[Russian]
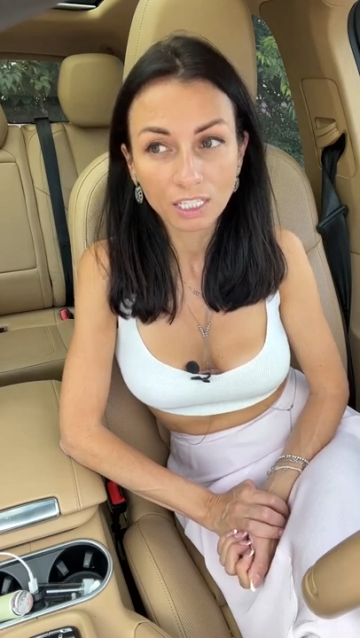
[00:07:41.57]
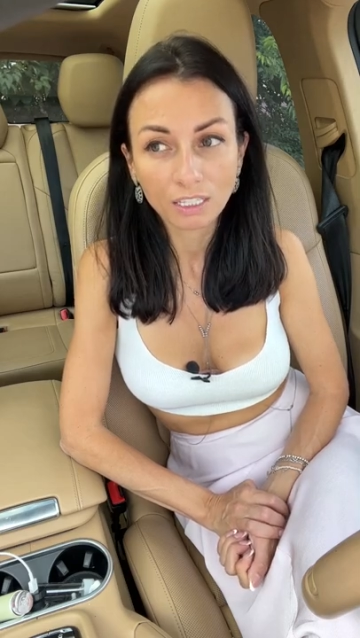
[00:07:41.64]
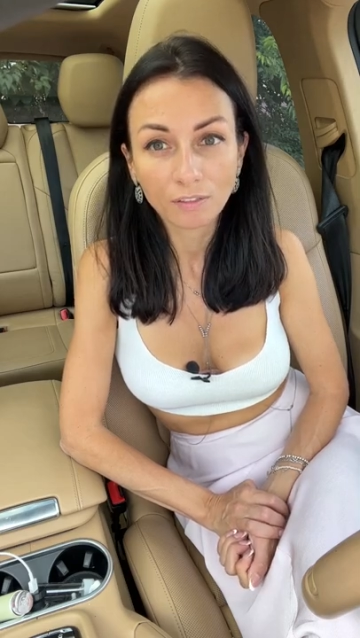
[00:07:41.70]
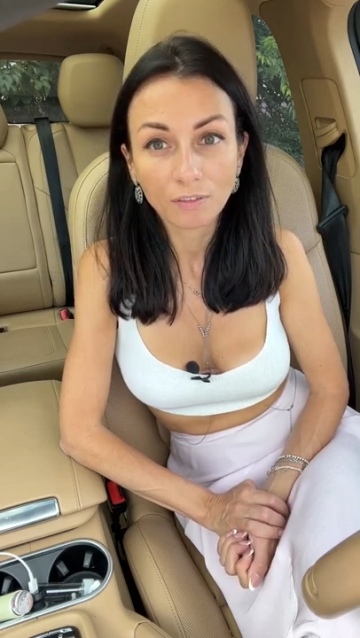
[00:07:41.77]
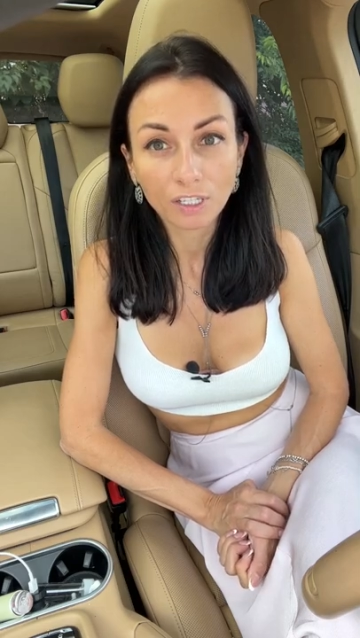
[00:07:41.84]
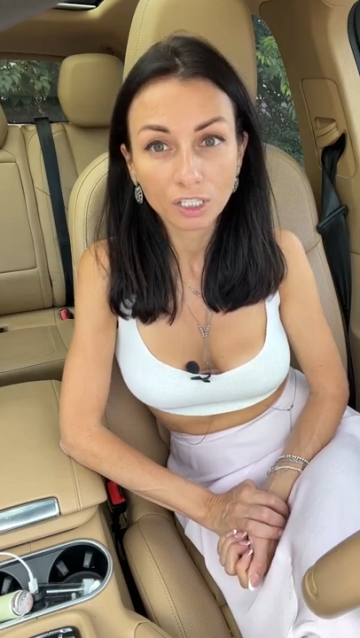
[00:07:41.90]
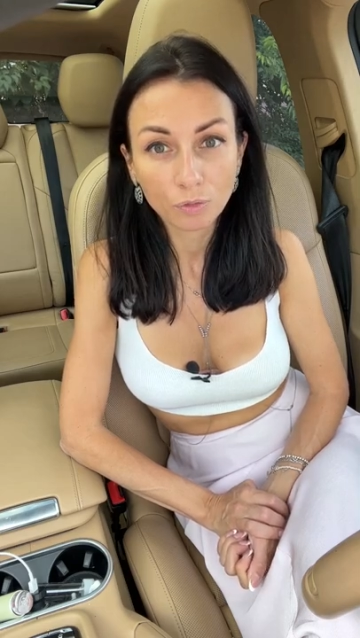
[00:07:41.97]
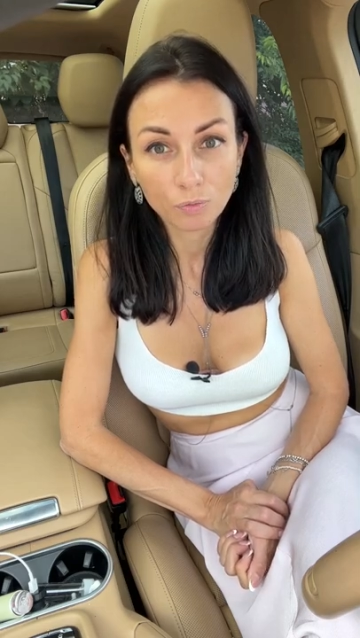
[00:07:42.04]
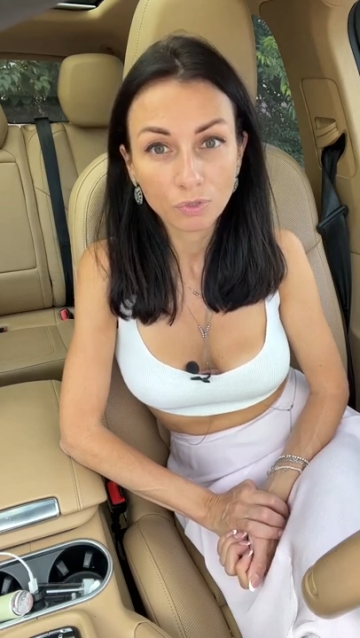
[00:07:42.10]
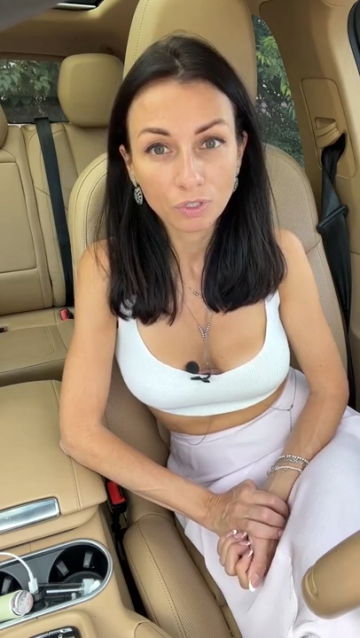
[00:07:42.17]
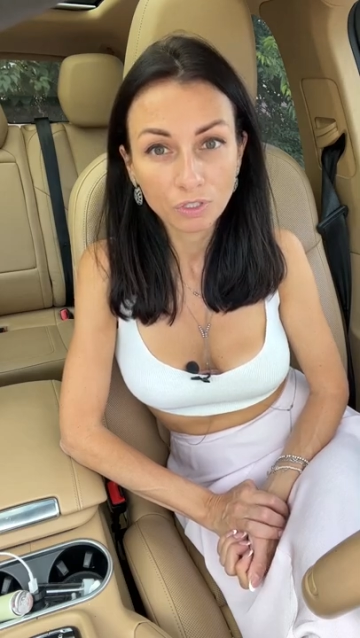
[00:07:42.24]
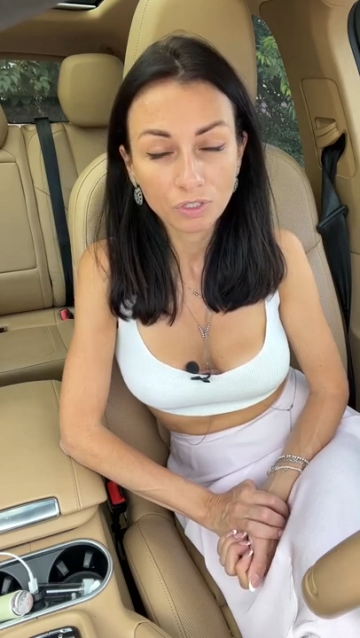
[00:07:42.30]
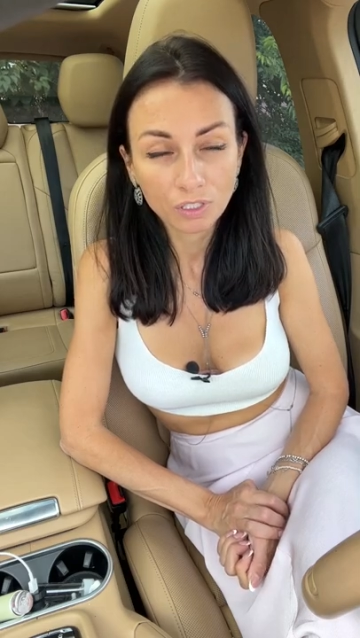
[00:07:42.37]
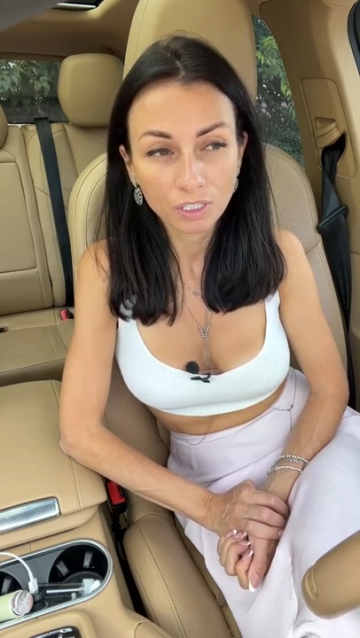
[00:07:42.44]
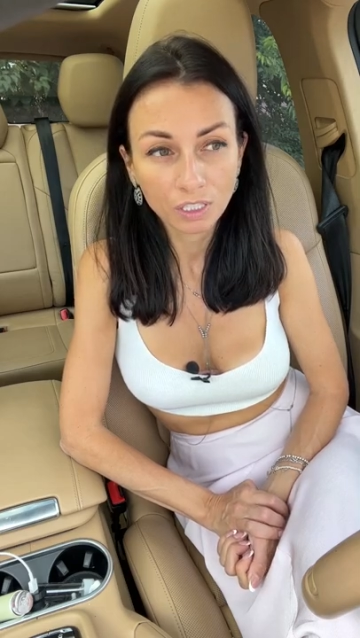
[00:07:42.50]
это ваш
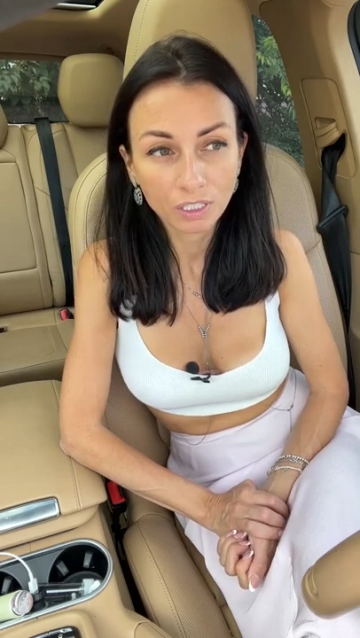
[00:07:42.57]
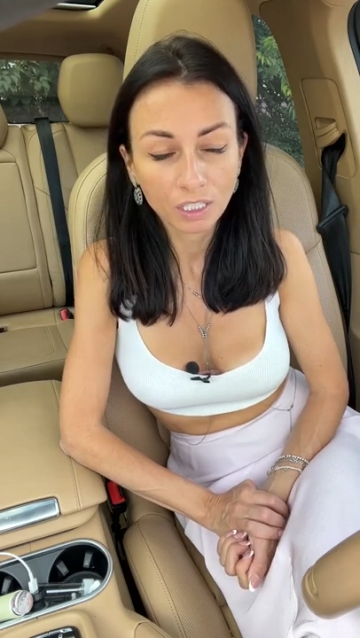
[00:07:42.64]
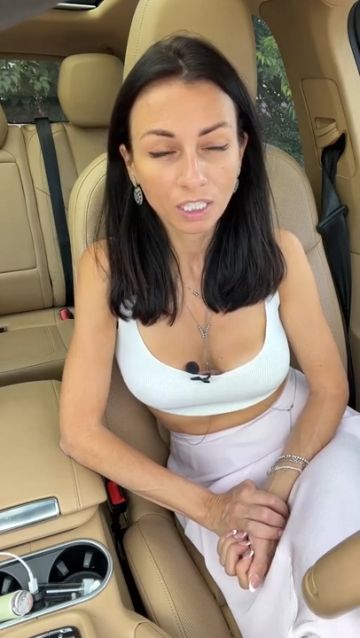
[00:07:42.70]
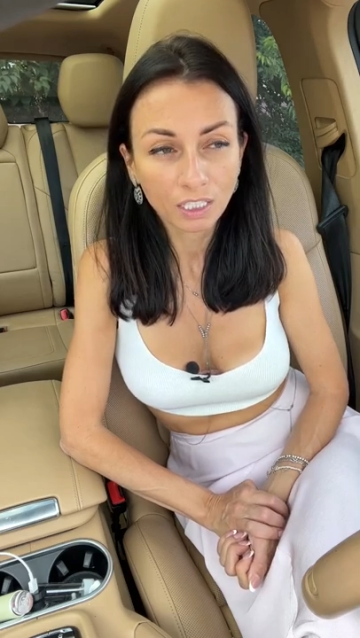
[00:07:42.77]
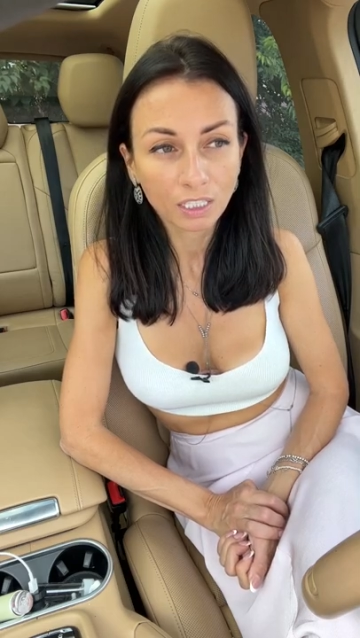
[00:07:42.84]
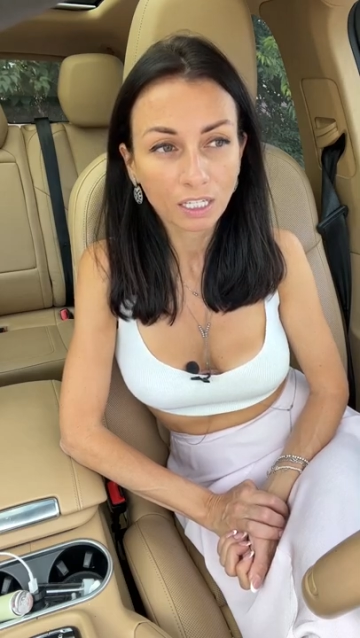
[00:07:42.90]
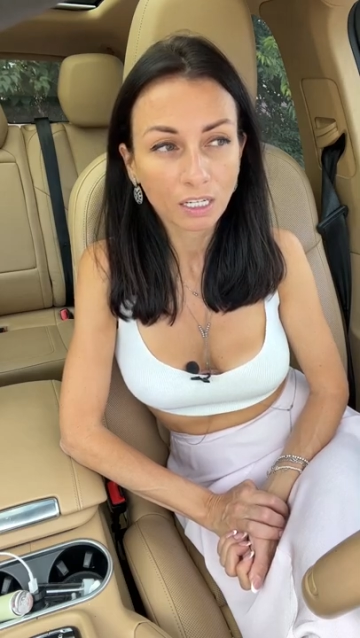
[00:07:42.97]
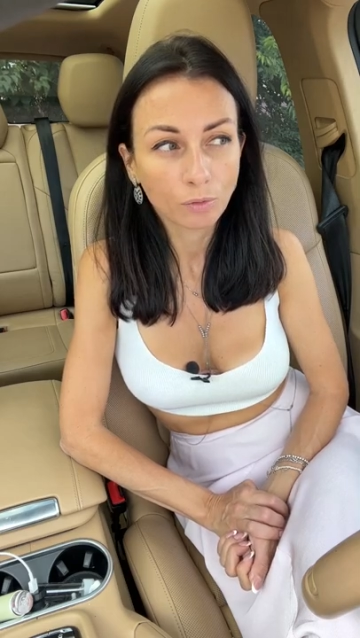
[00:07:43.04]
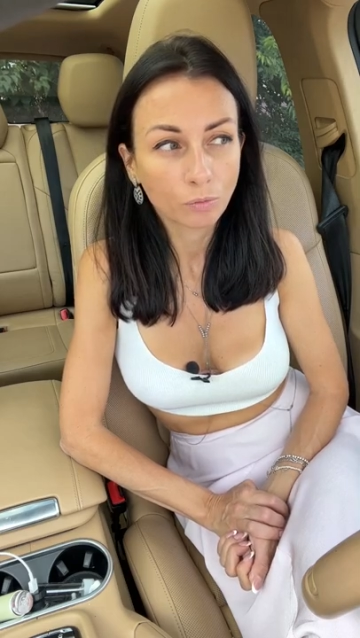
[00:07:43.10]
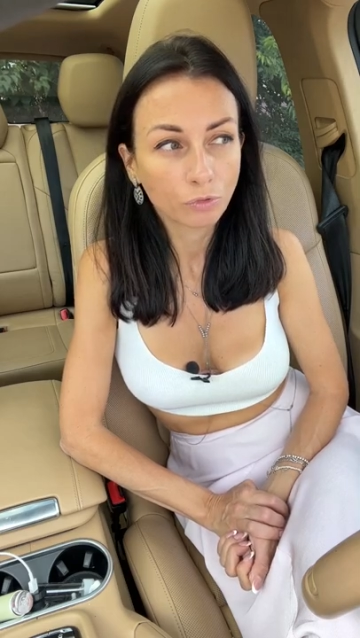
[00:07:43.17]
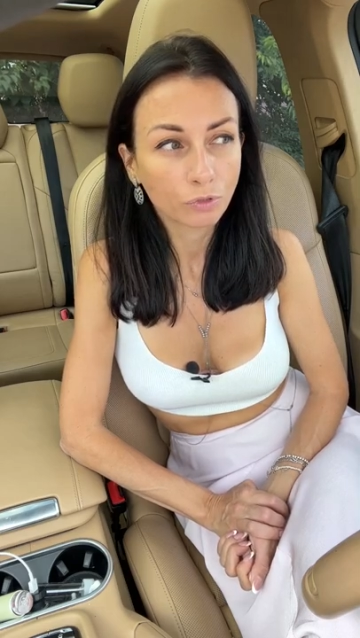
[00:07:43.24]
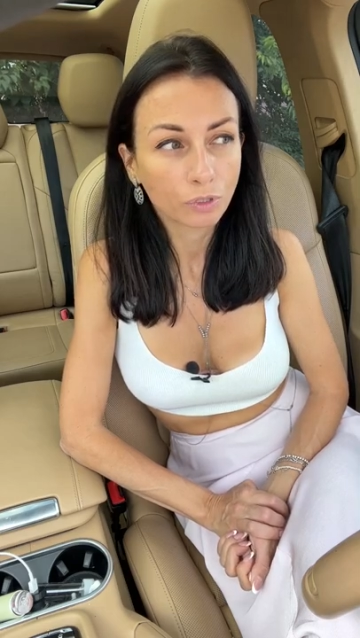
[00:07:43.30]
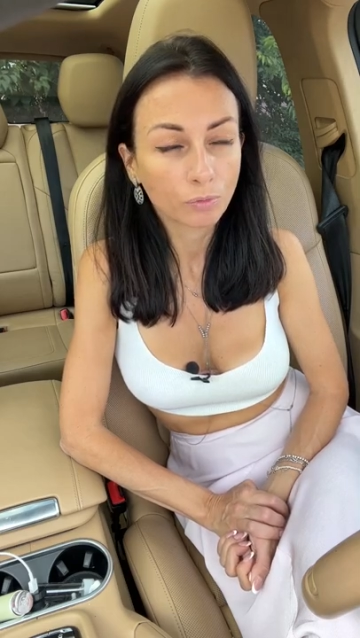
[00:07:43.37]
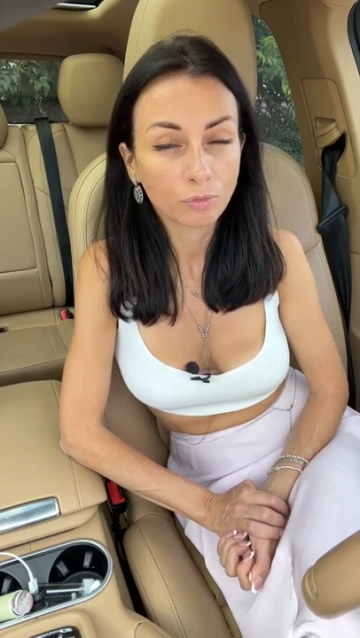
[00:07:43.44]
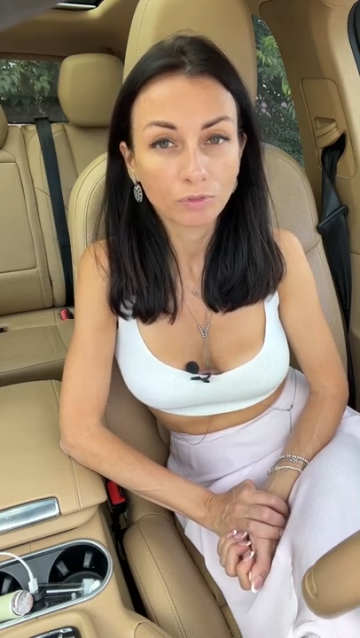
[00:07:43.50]
бензин, это как
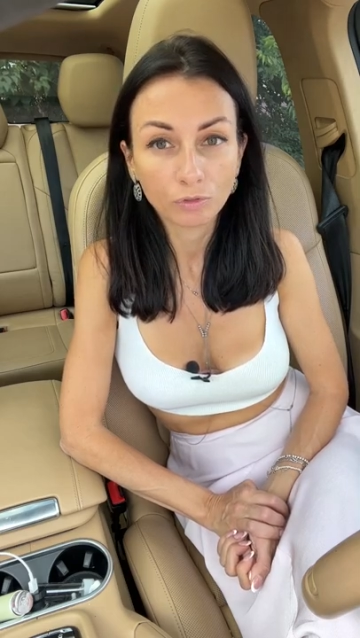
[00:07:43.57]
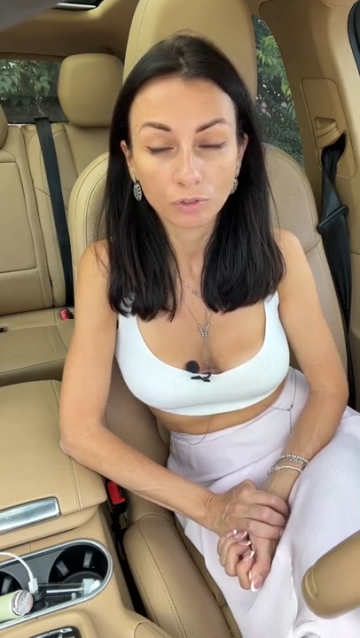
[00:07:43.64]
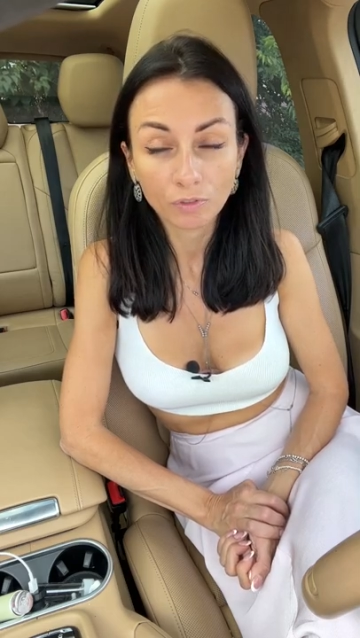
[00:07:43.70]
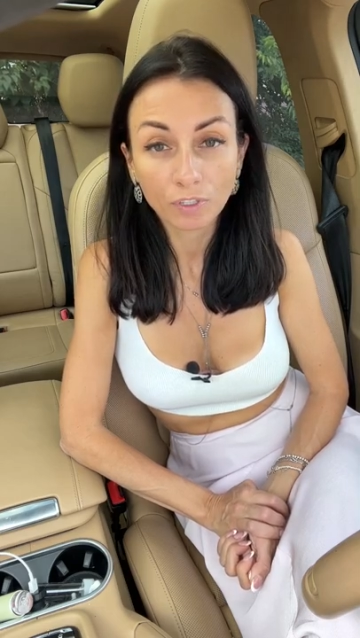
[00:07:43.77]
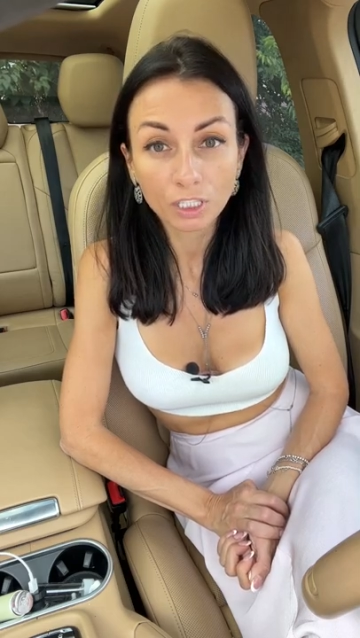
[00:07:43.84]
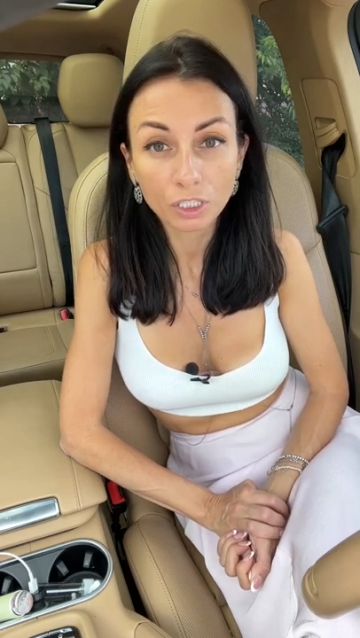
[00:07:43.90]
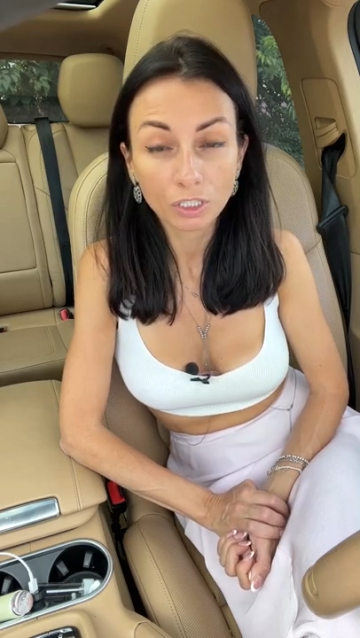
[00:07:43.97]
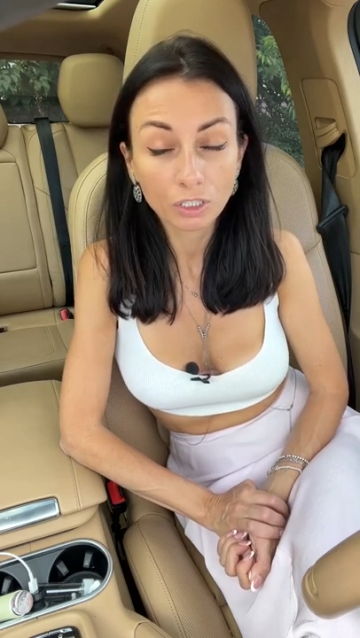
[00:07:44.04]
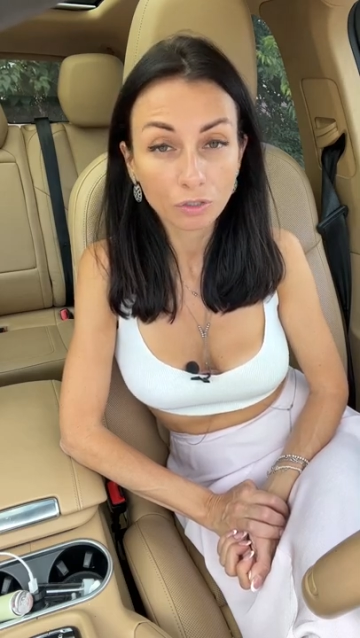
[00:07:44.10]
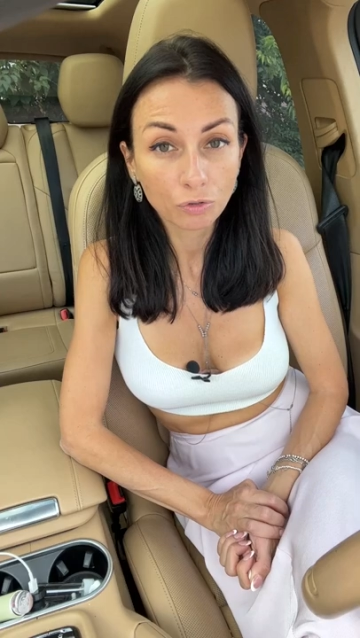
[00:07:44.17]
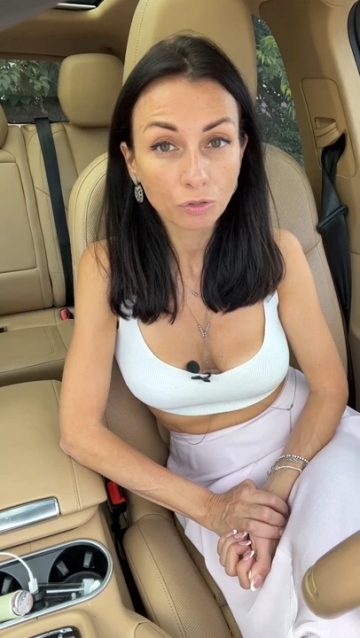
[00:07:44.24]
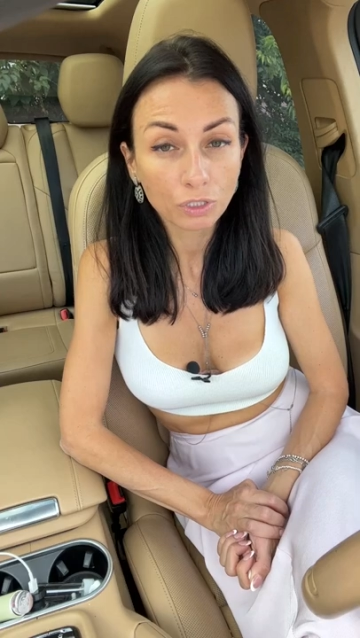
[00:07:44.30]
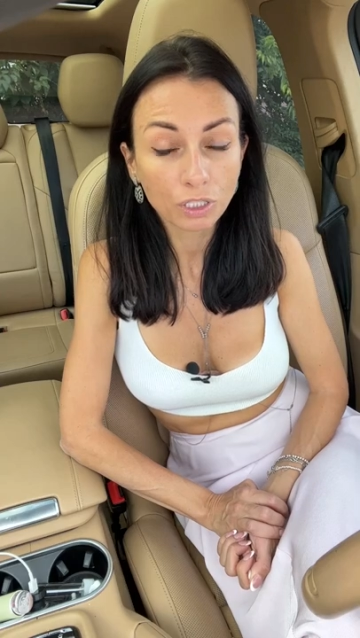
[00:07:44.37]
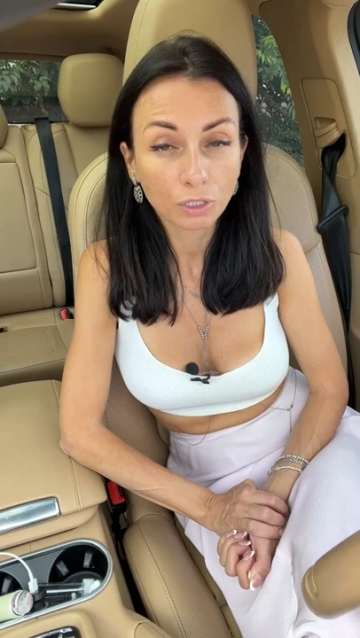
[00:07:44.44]
будто бы вот ваш насос,